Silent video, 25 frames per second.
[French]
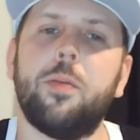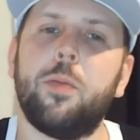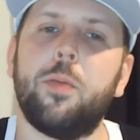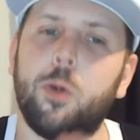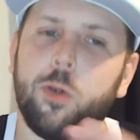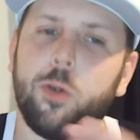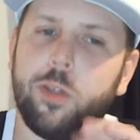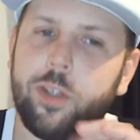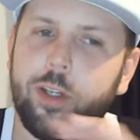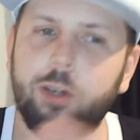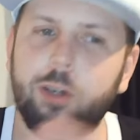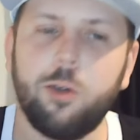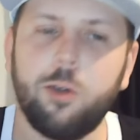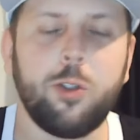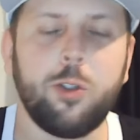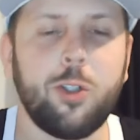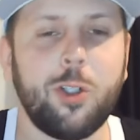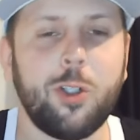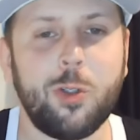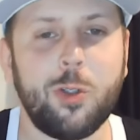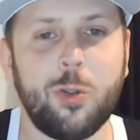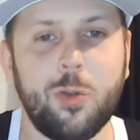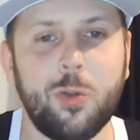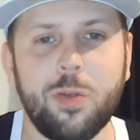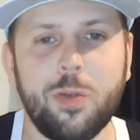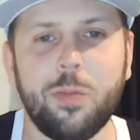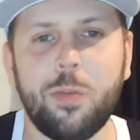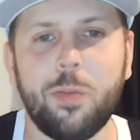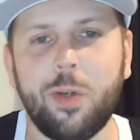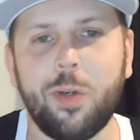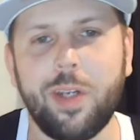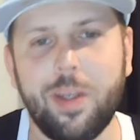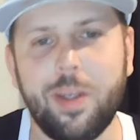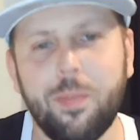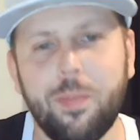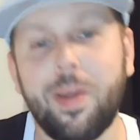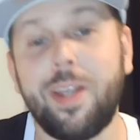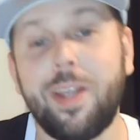puis on est là aujourd'hui pour
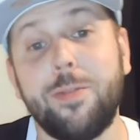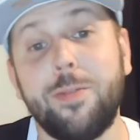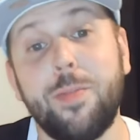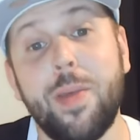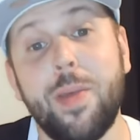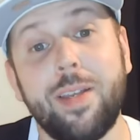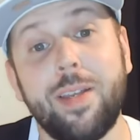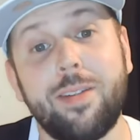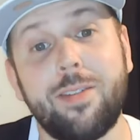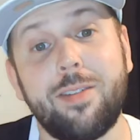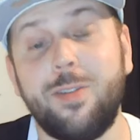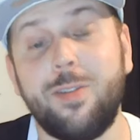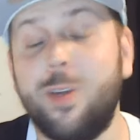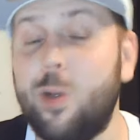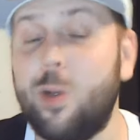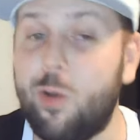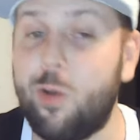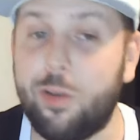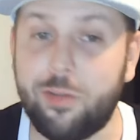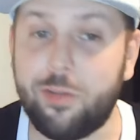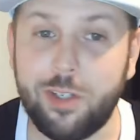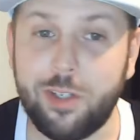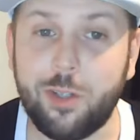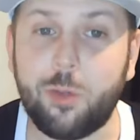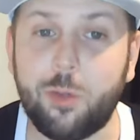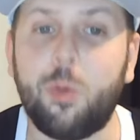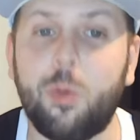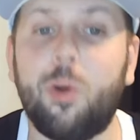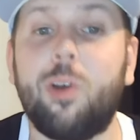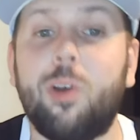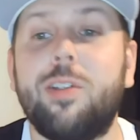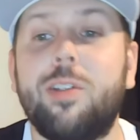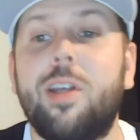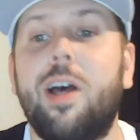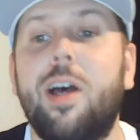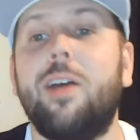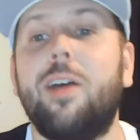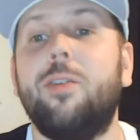les best bets de l'UFC
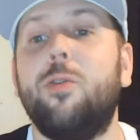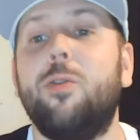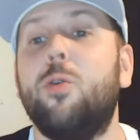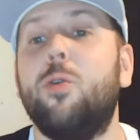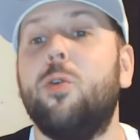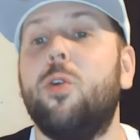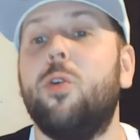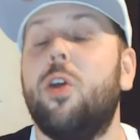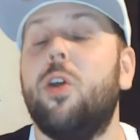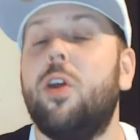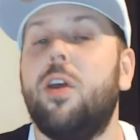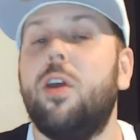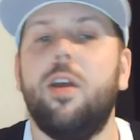302.